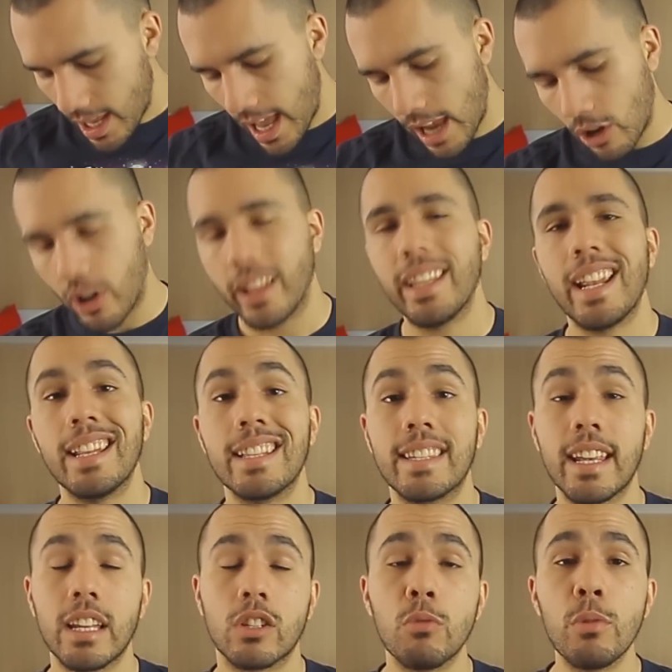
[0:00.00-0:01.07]
Allora, direi di
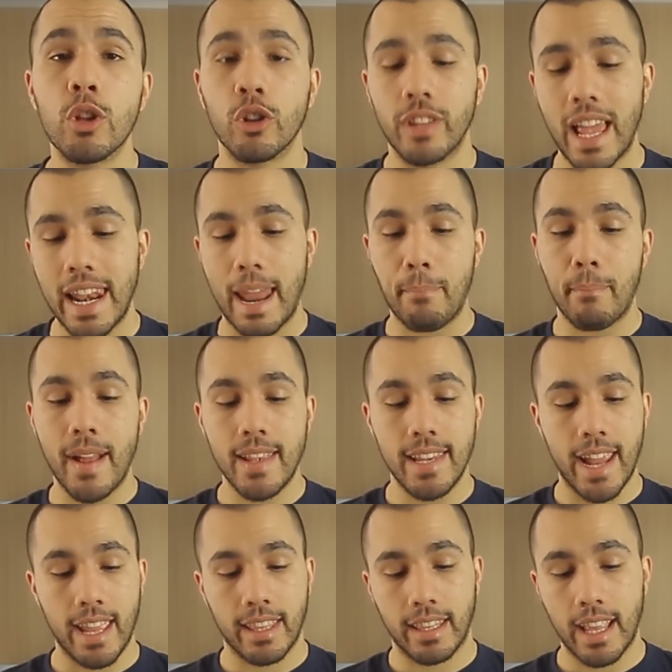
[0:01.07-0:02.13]
iniziare subito dalla
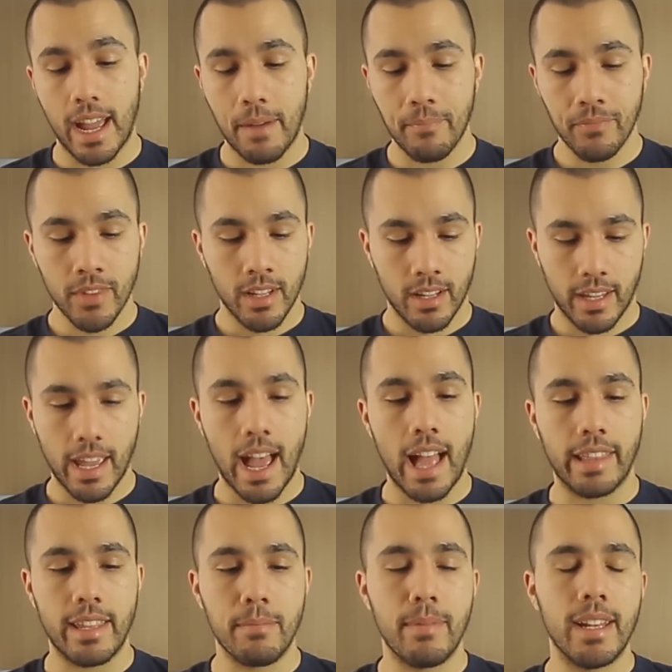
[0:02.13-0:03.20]
maglietta, che
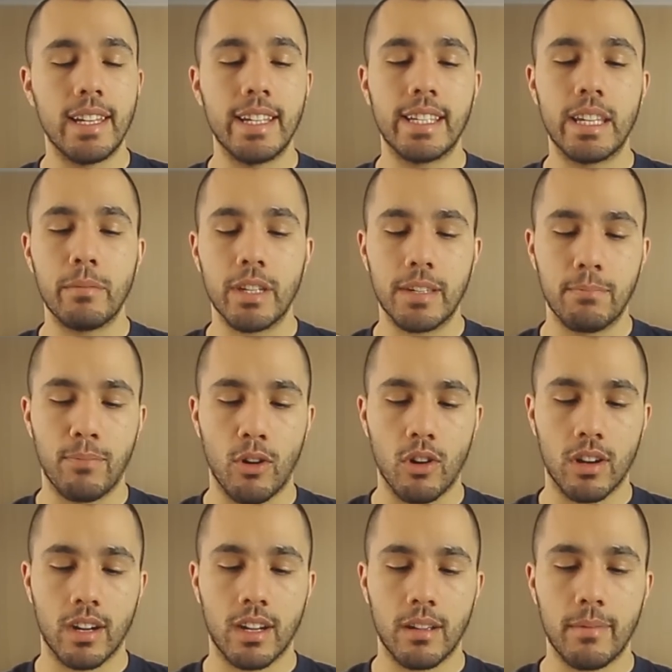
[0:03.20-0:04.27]
ha dei bellissimi
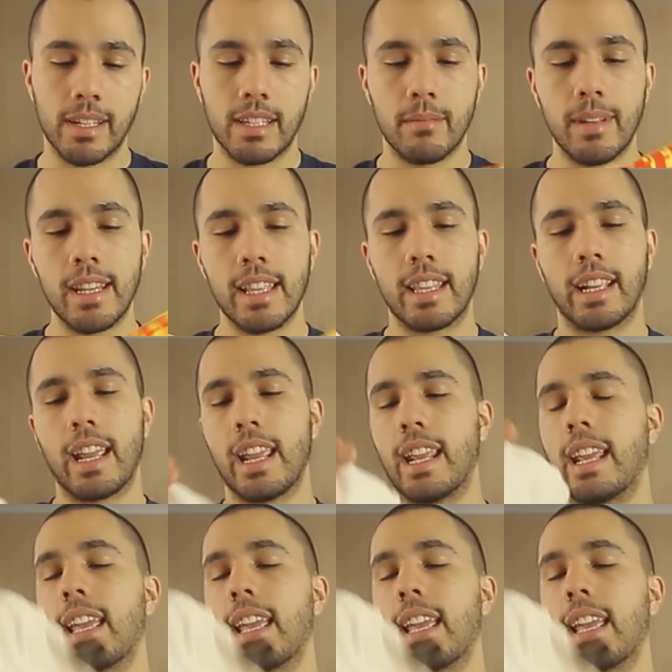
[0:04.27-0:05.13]
Spock, ma sta maglietta che